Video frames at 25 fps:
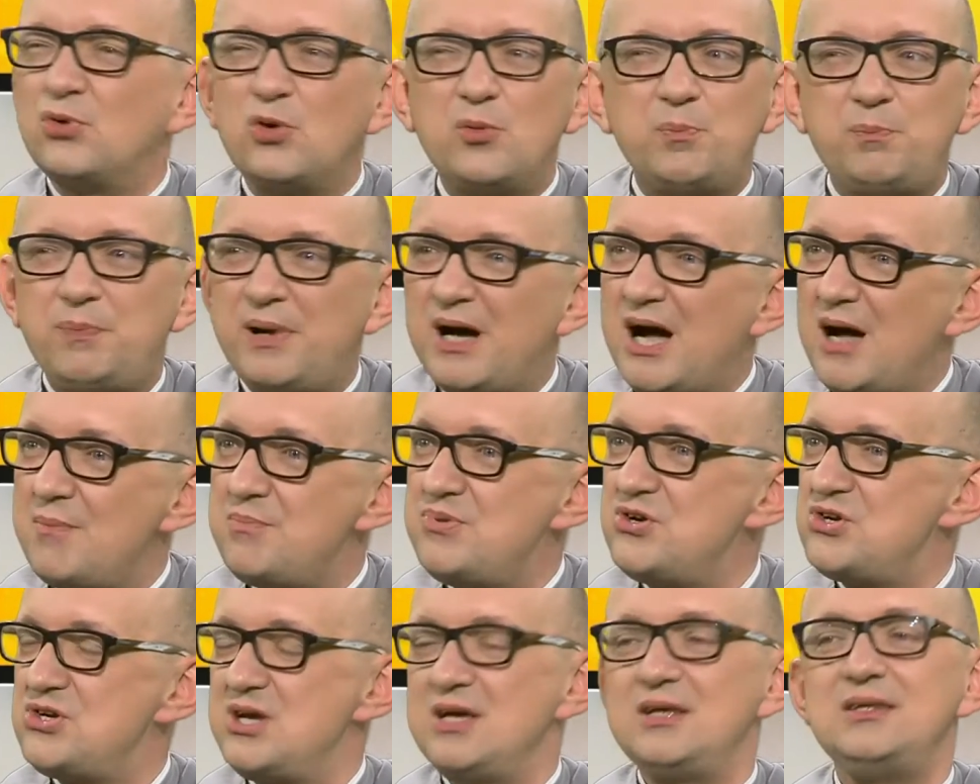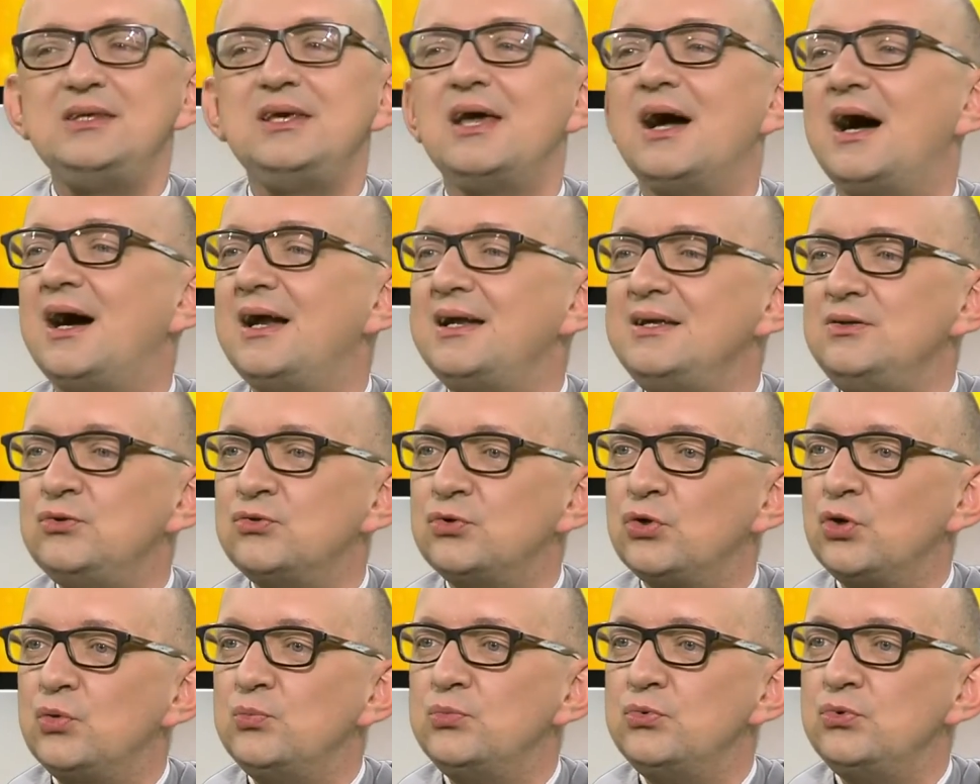ton pape, génial, il
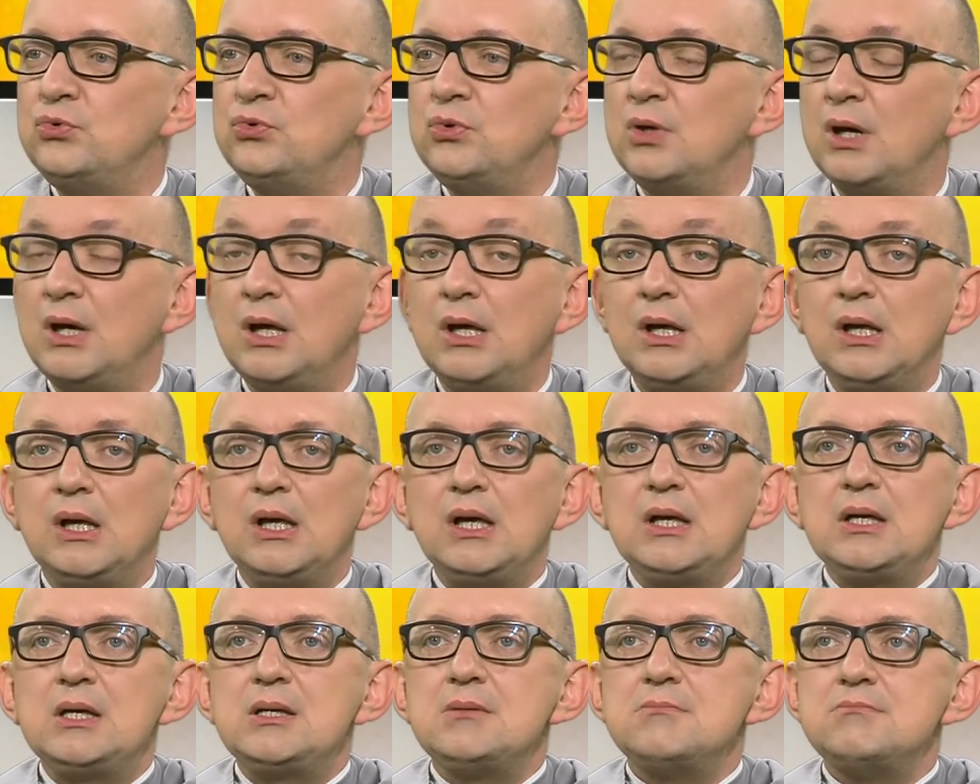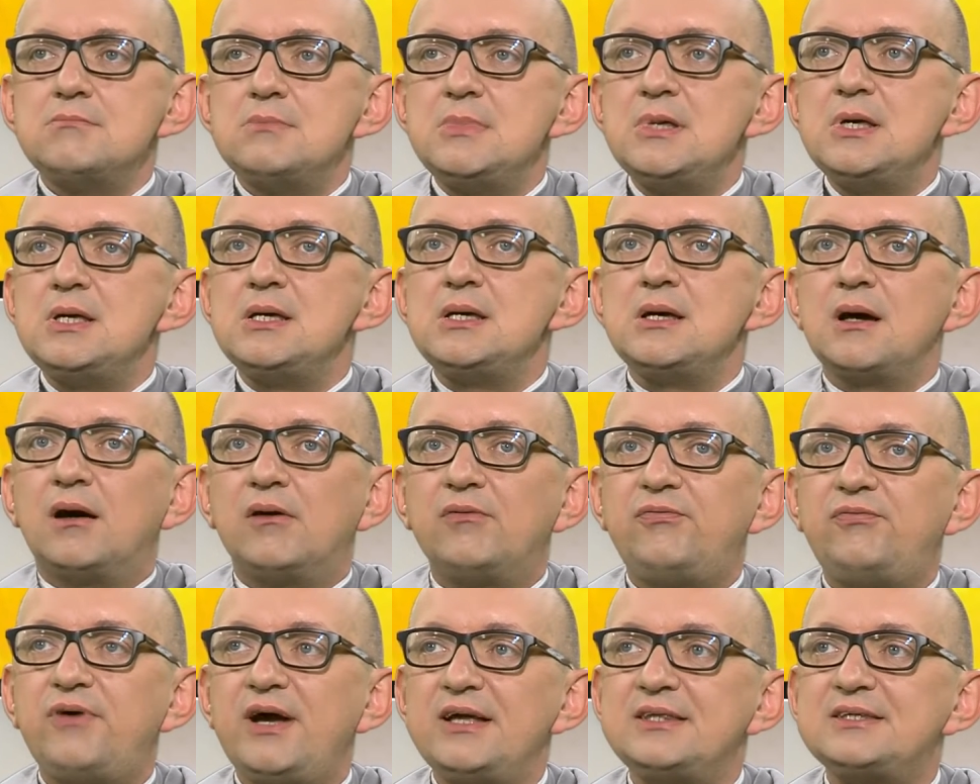nous remue. Mais
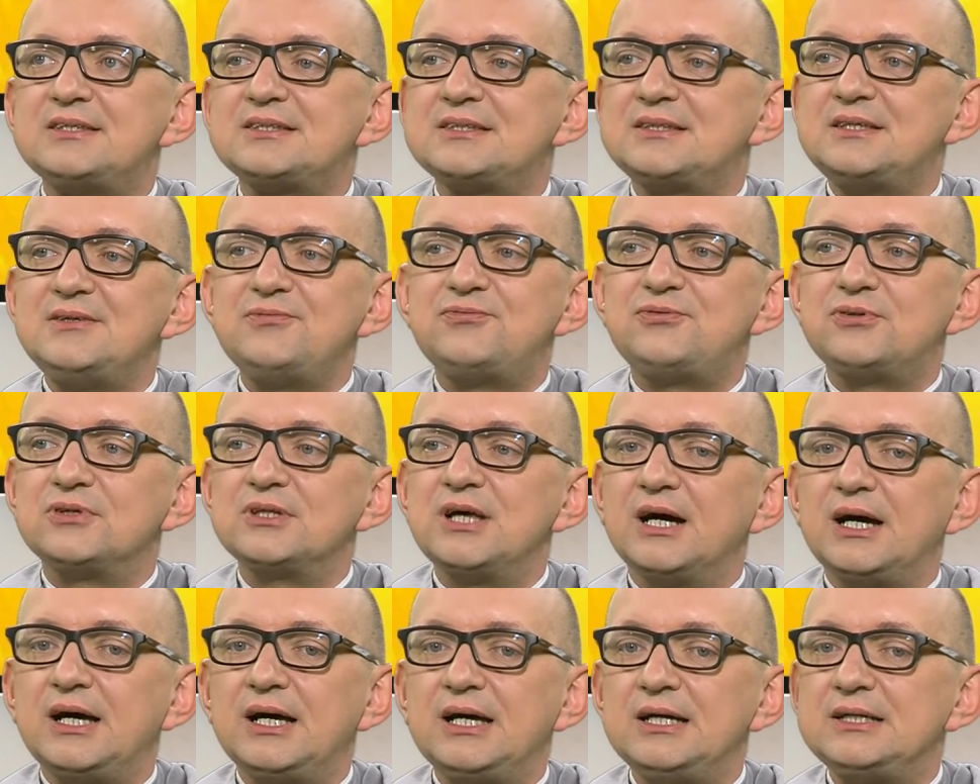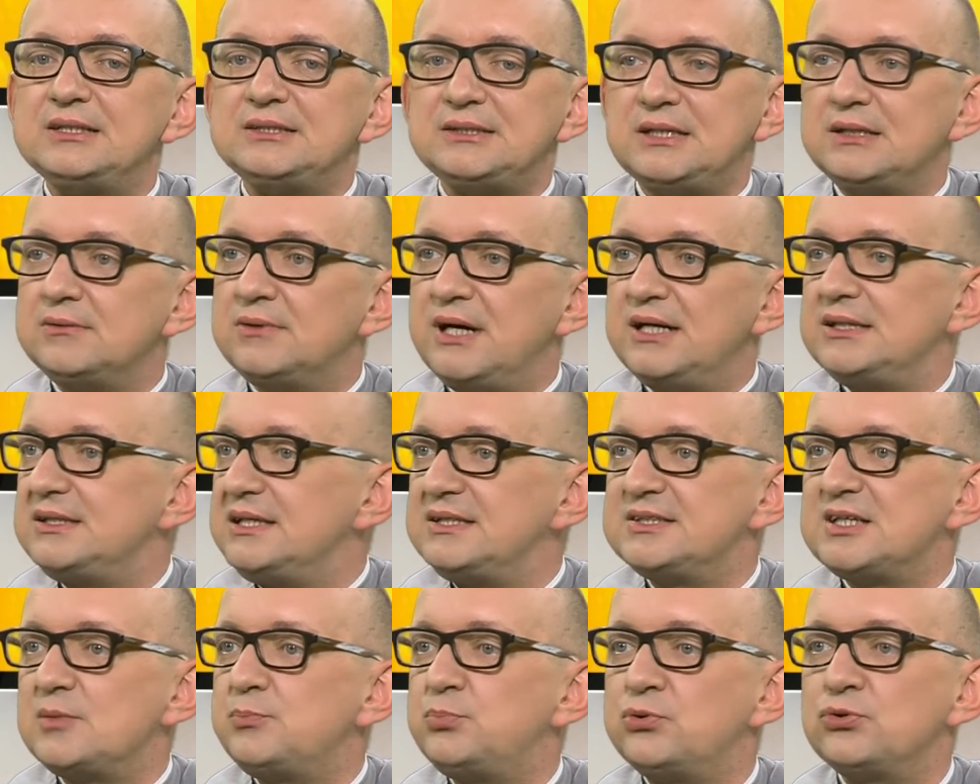en fait, ce qu'il faudrait, c'est ouais,
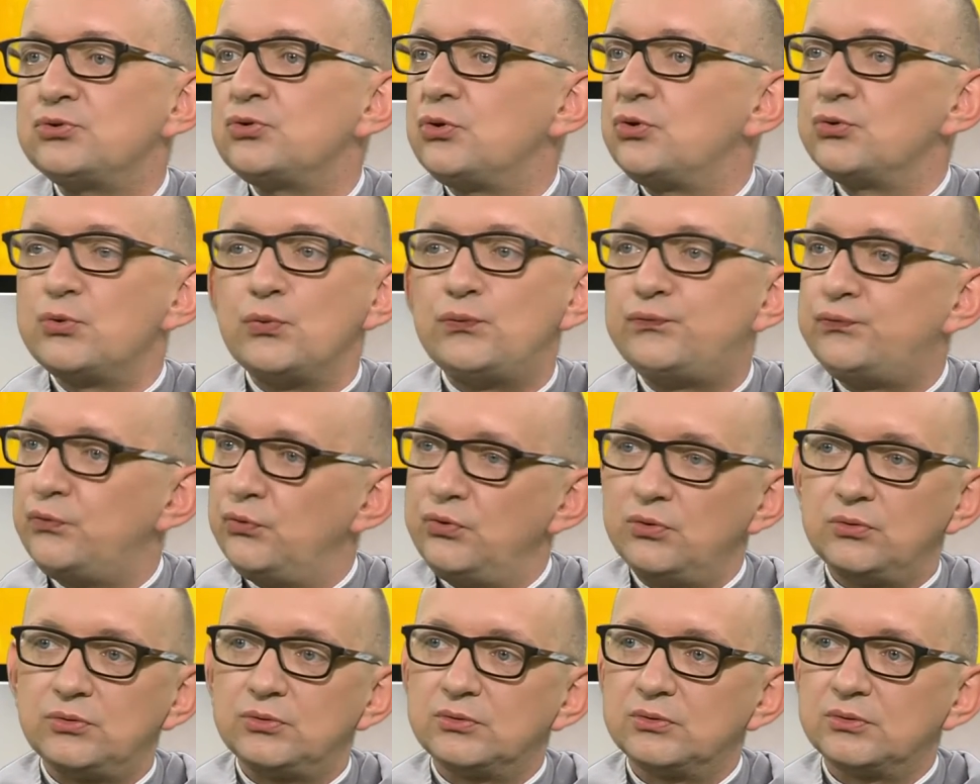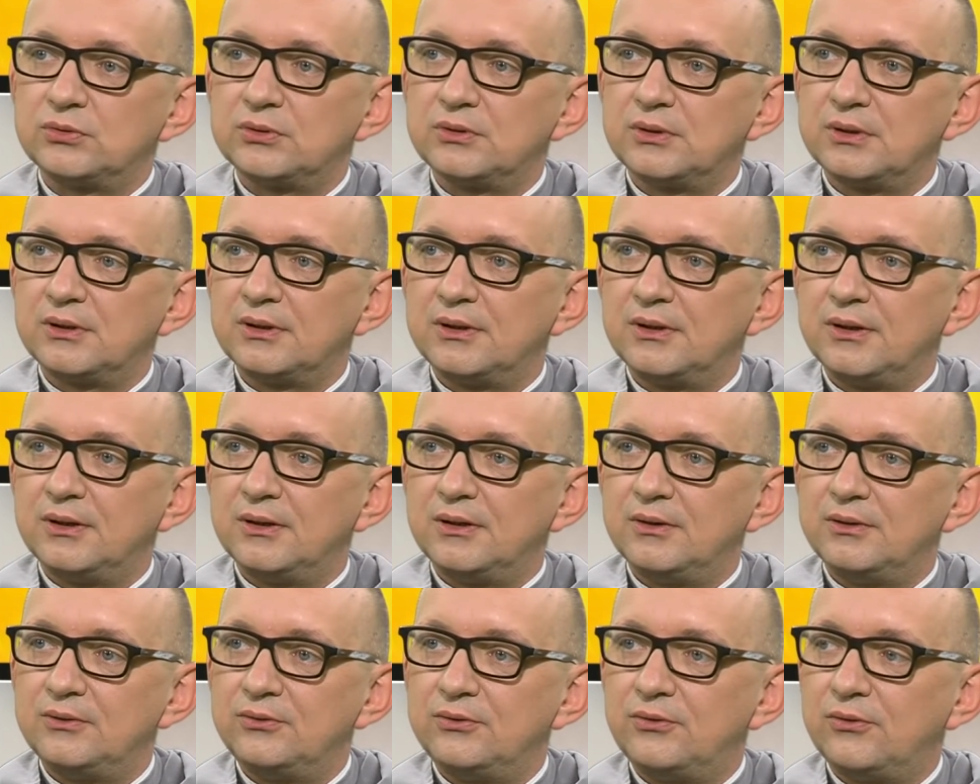des apôtres de feu.
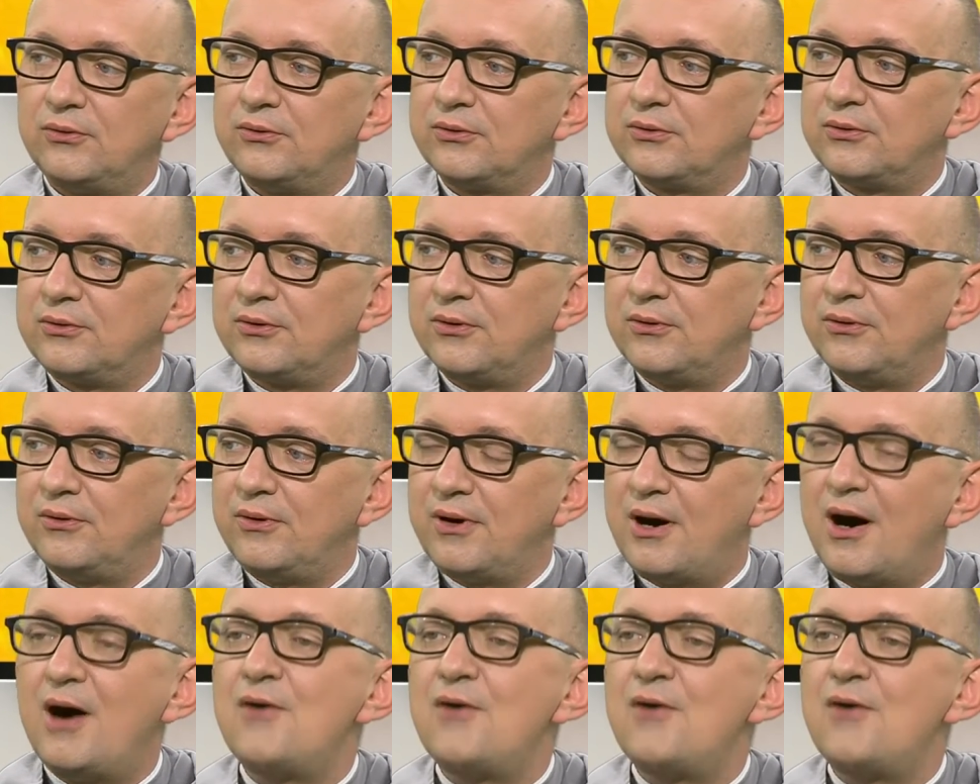Donc euh,